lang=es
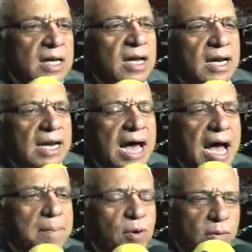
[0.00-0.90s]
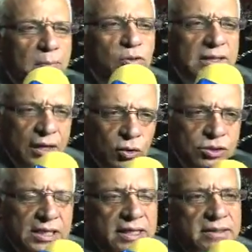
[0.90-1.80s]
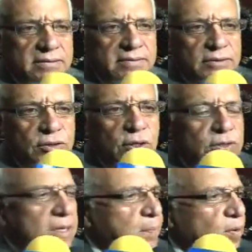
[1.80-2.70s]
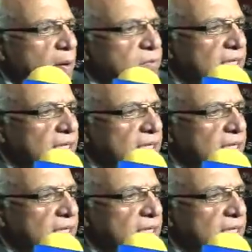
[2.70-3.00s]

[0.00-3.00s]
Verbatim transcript: La aprobamos anoche, nosotros aprobamos